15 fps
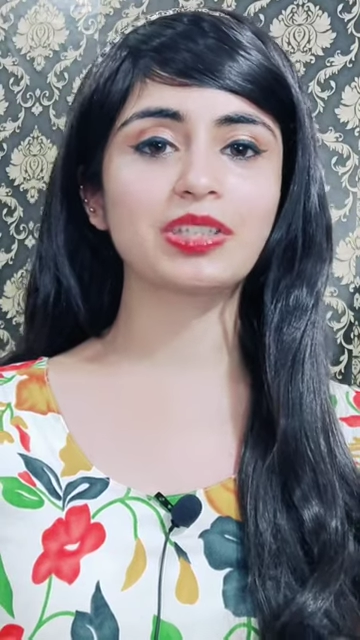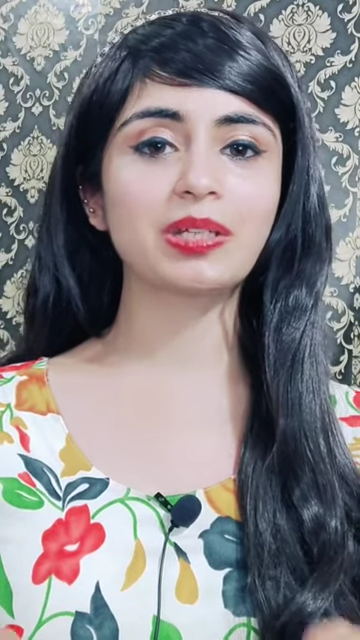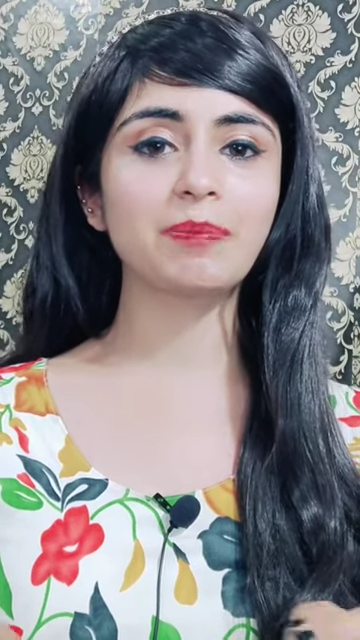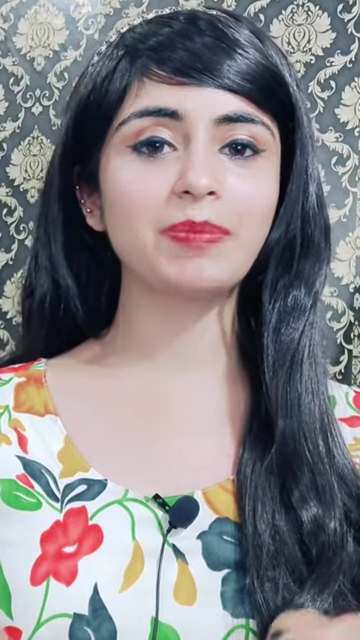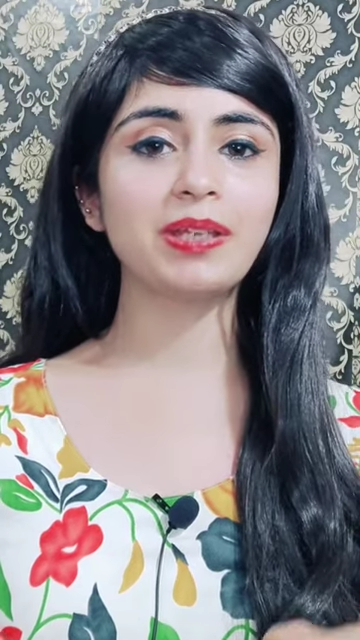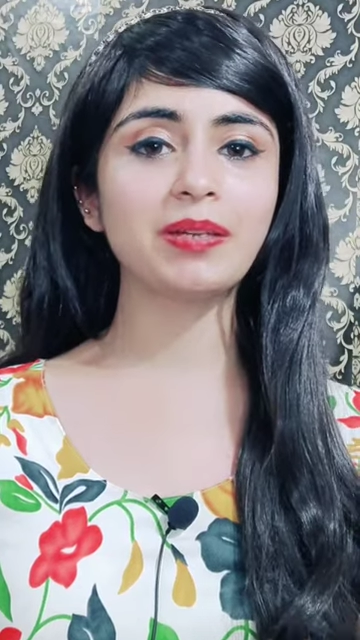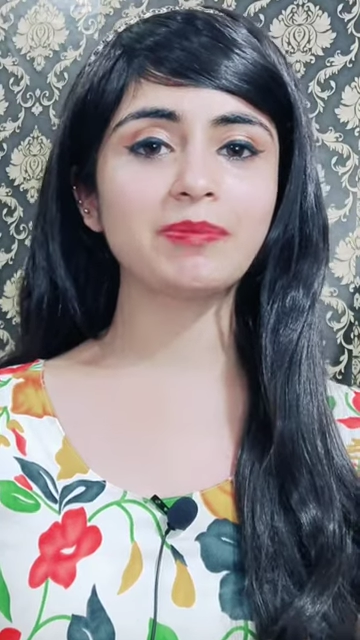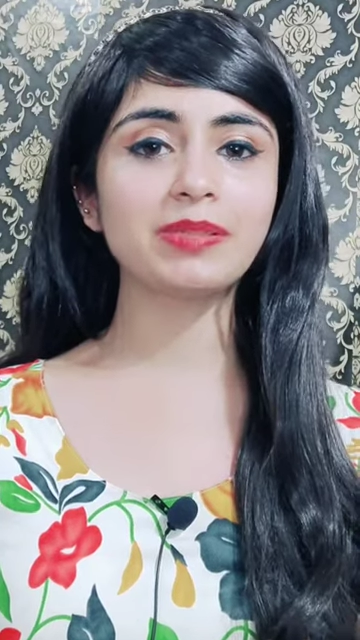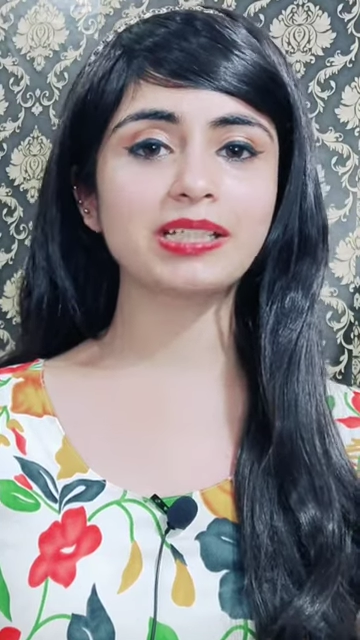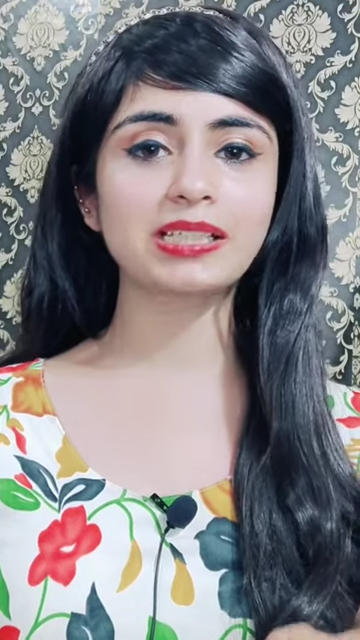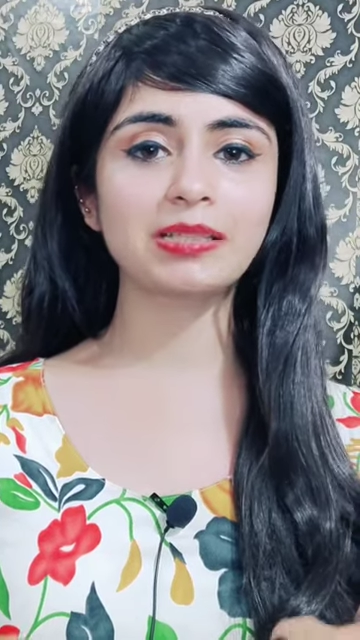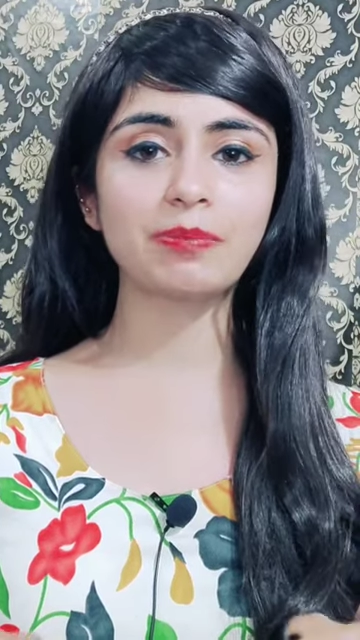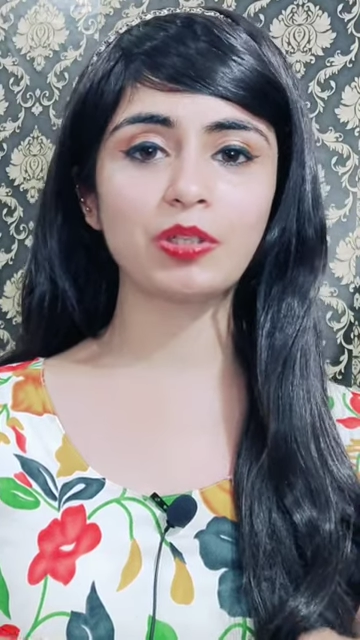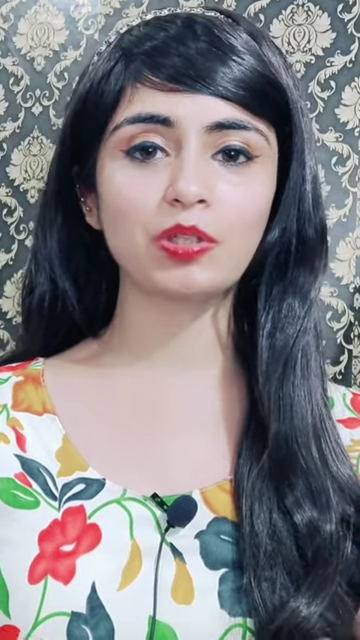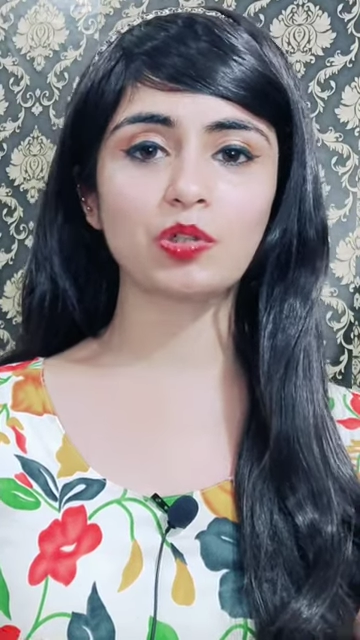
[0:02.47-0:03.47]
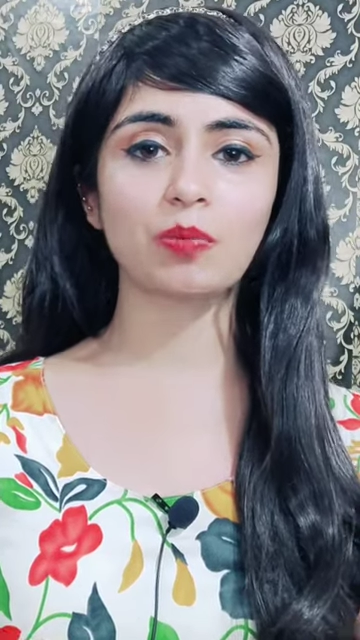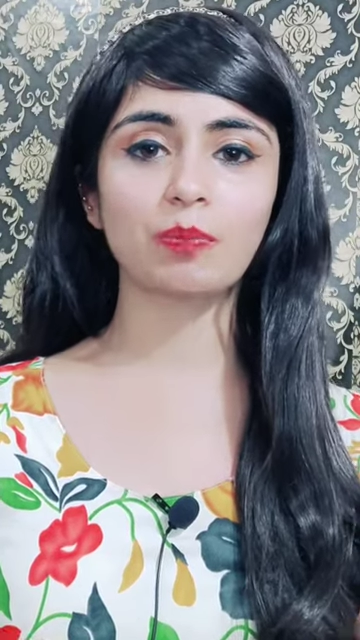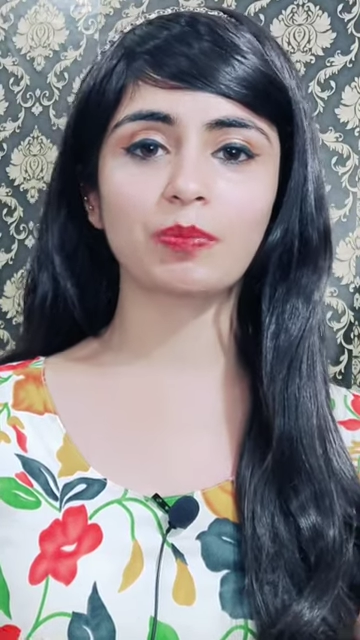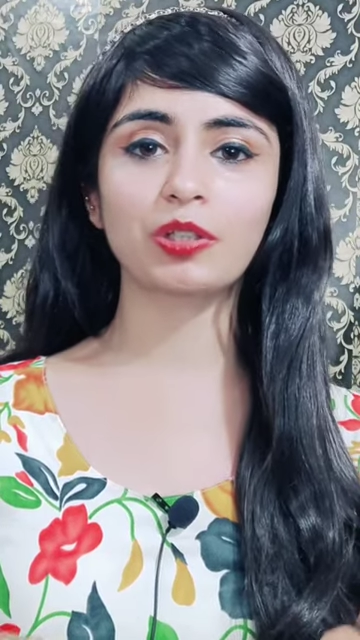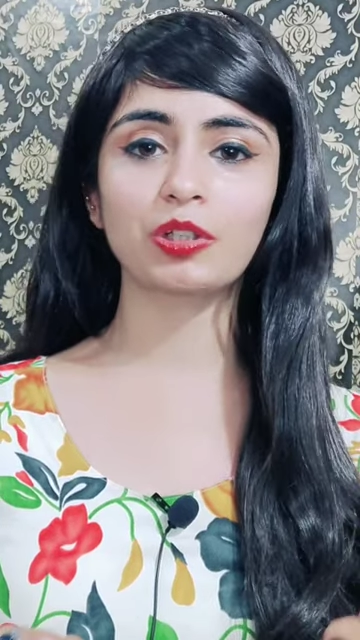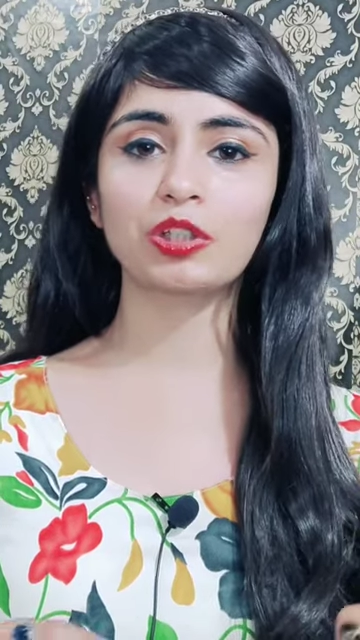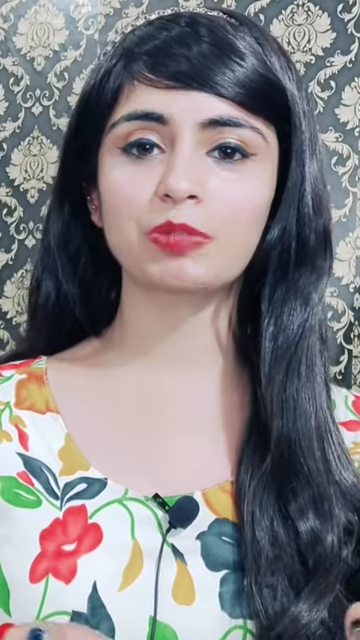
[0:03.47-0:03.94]
जब भी हम किसी भी
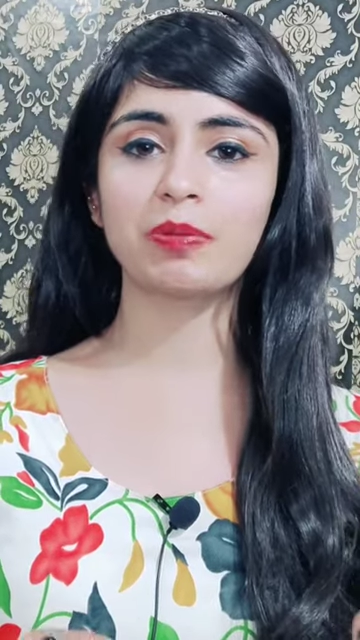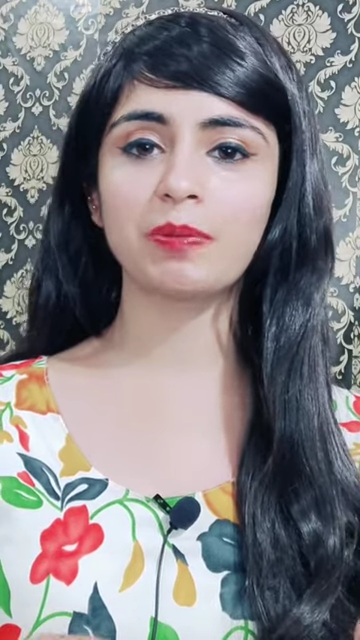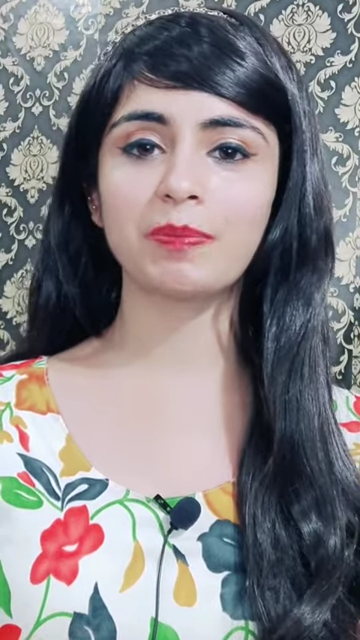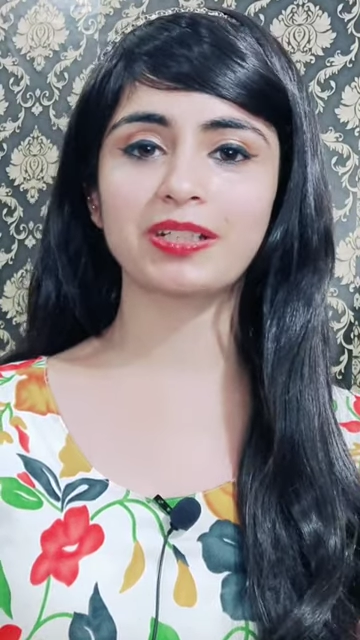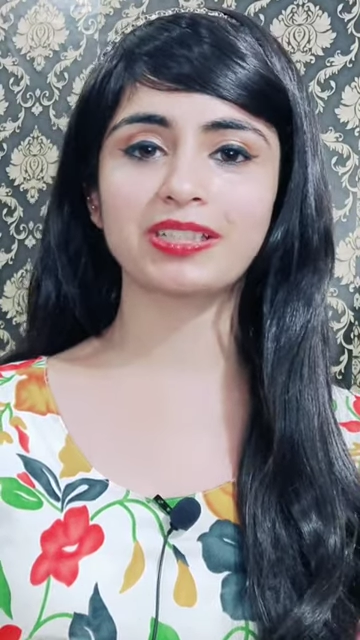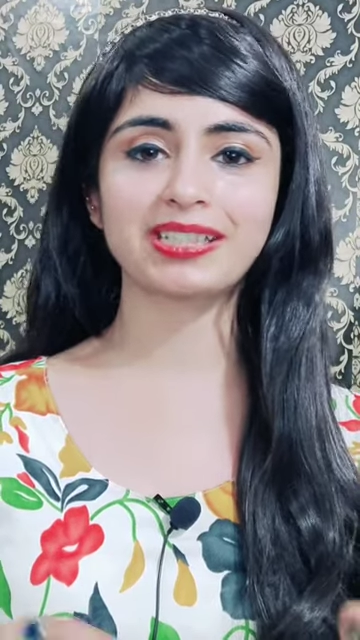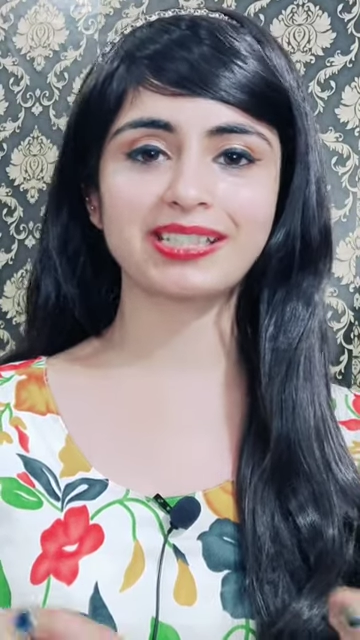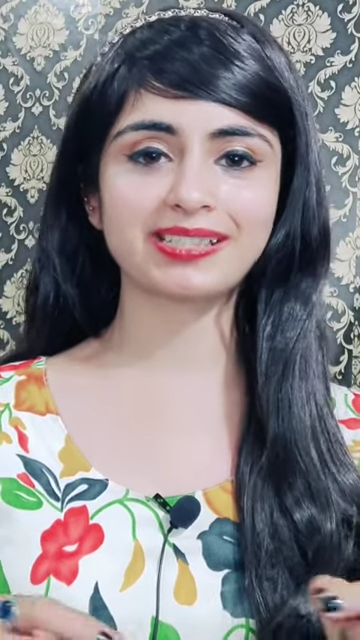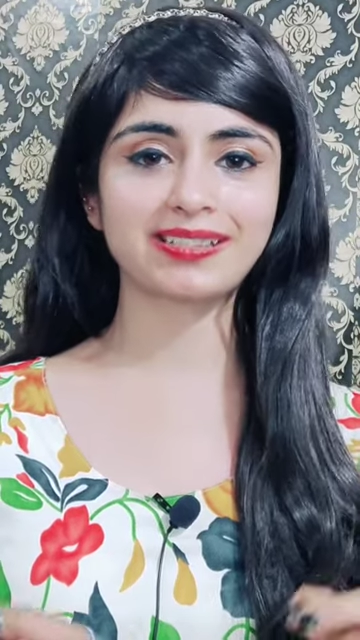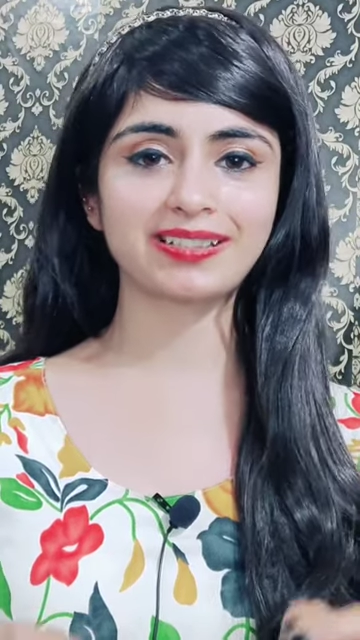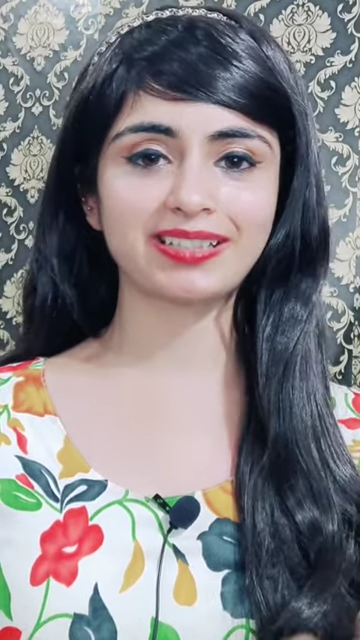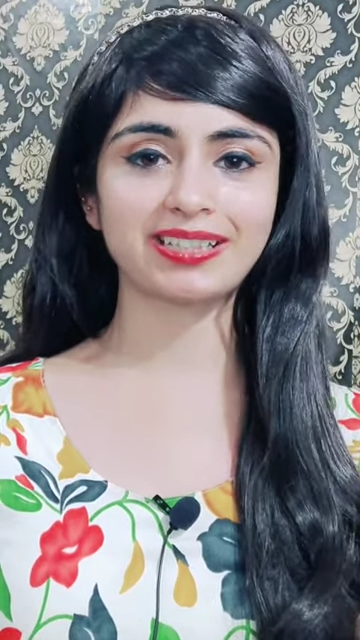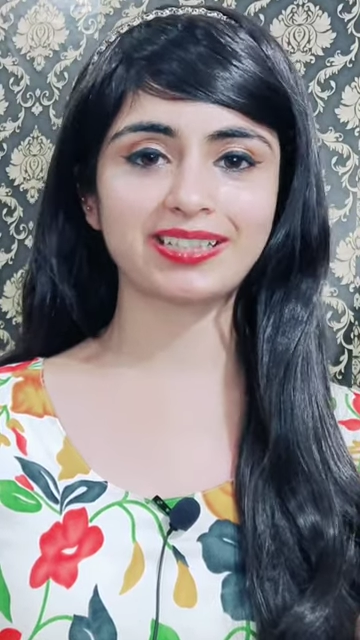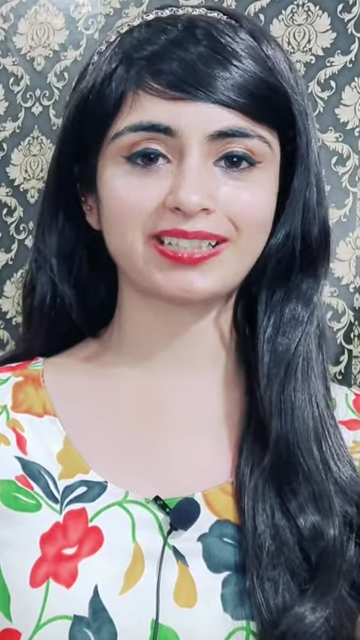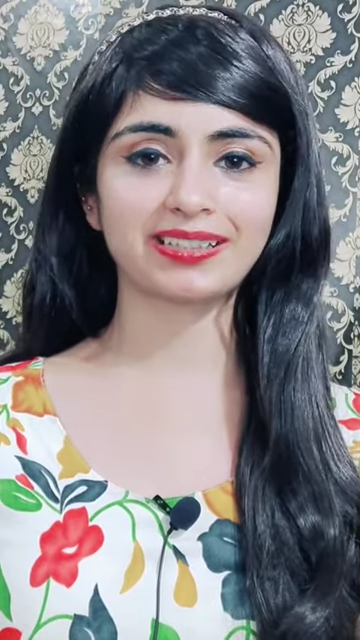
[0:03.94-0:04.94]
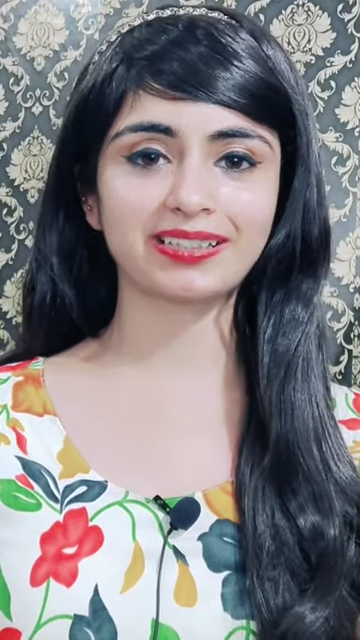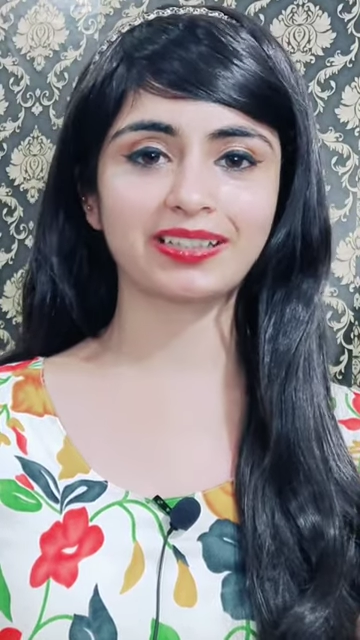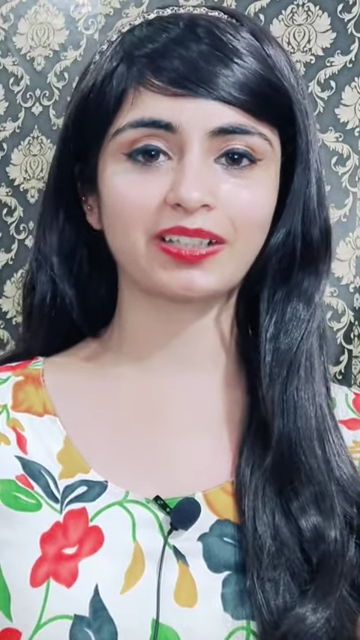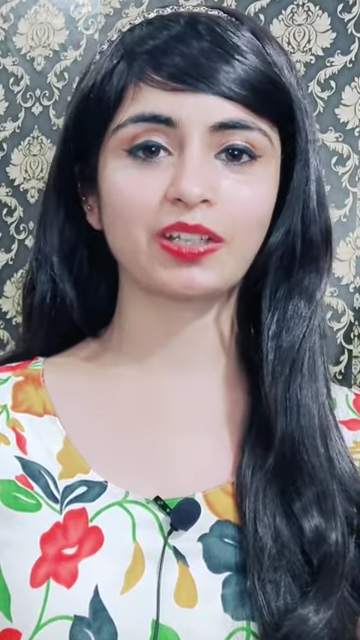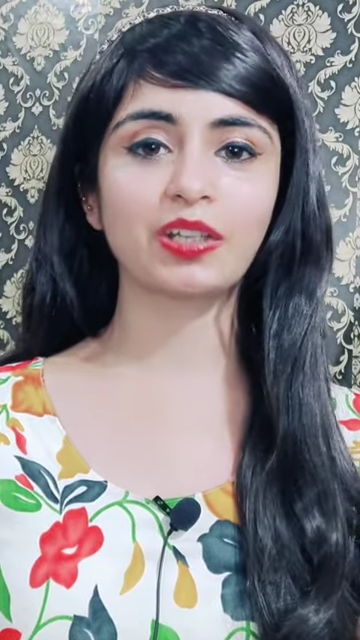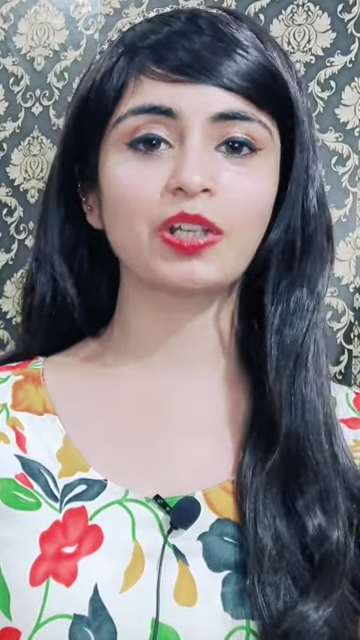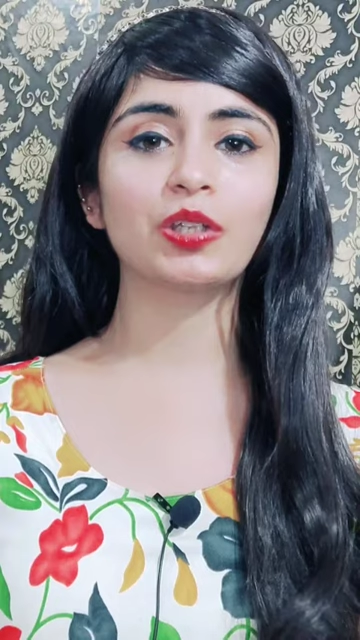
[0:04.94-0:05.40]
शॉप पर कुछ भी परचेज़ करने
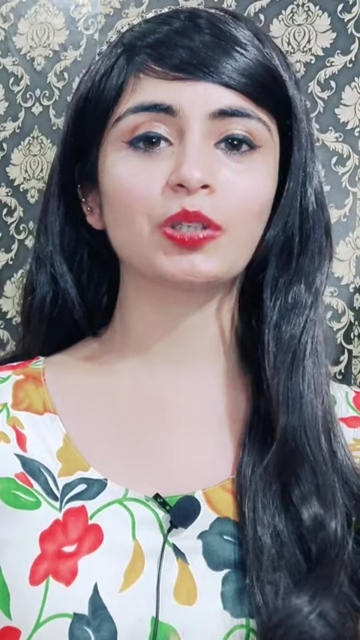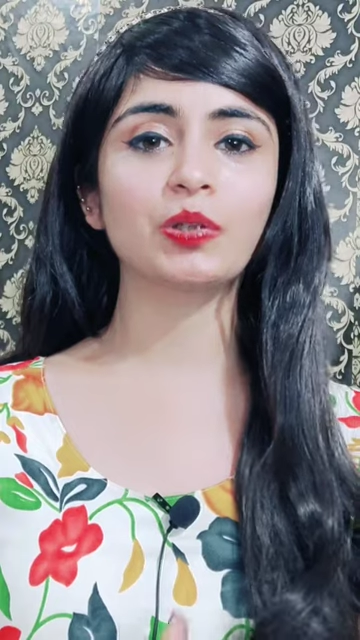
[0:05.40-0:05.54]
जाते हैं